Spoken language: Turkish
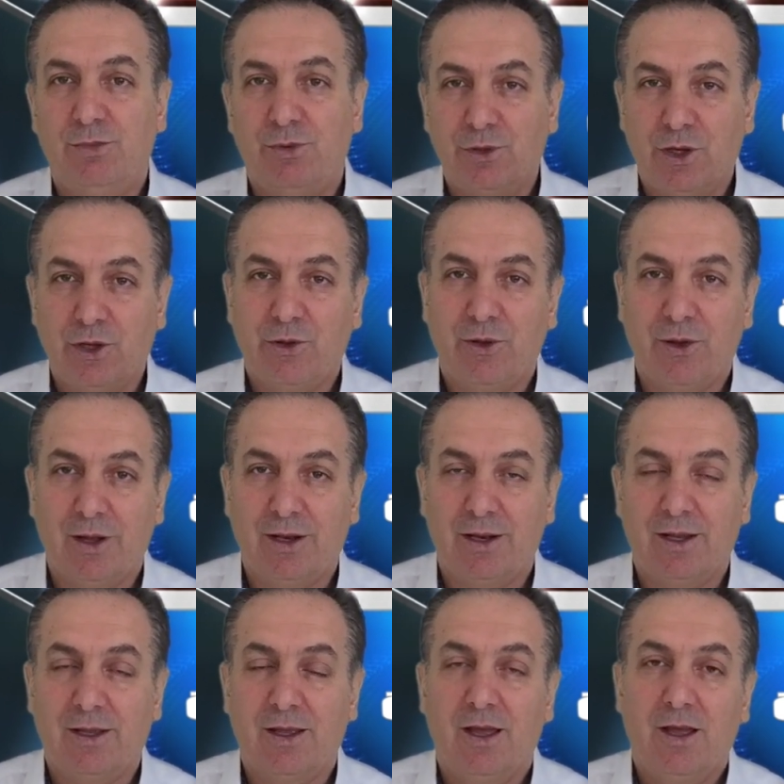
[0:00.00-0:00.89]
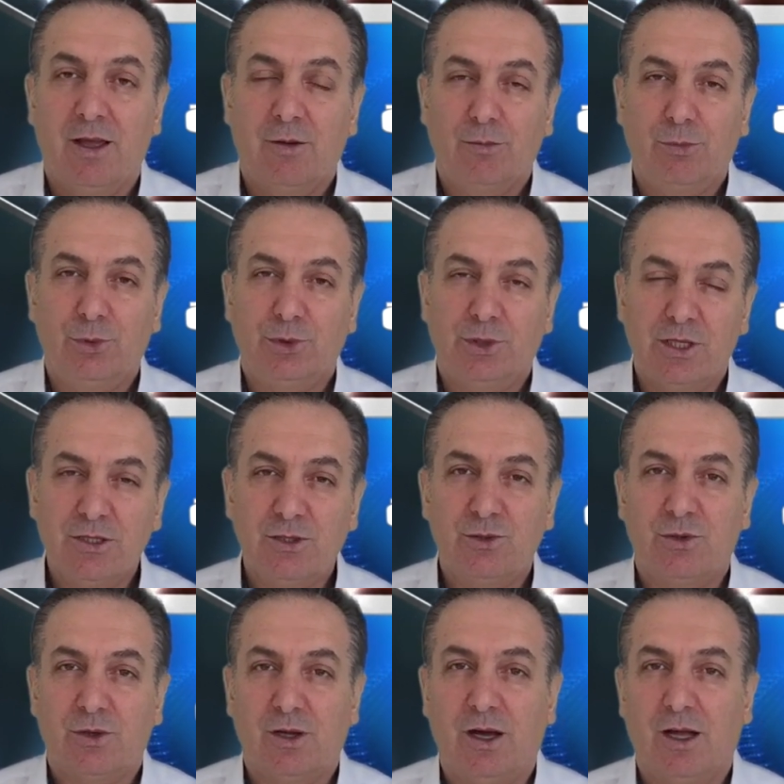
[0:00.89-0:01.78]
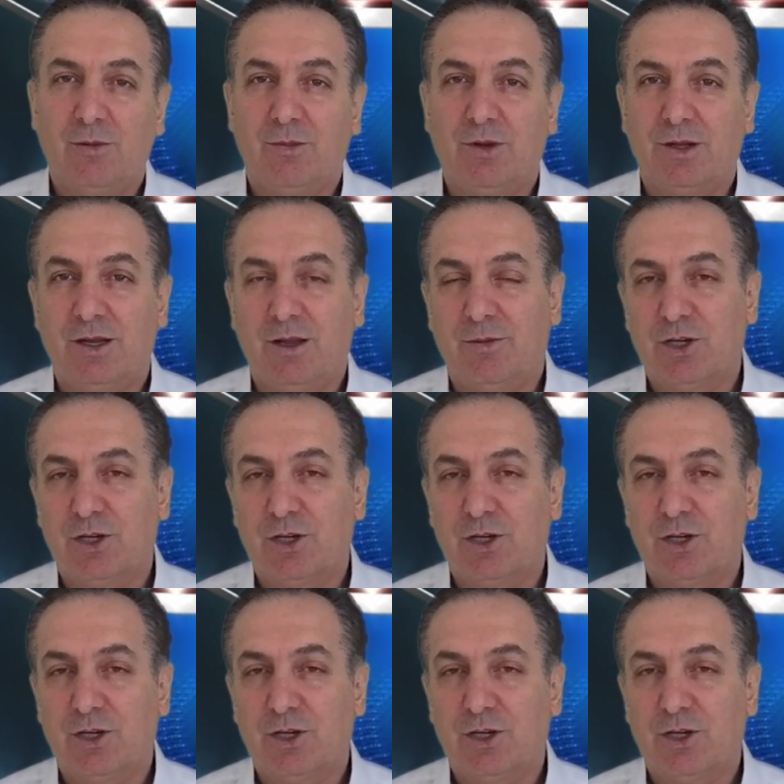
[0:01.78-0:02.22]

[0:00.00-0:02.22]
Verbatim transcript: Buna yönelik bundan sonra Almanya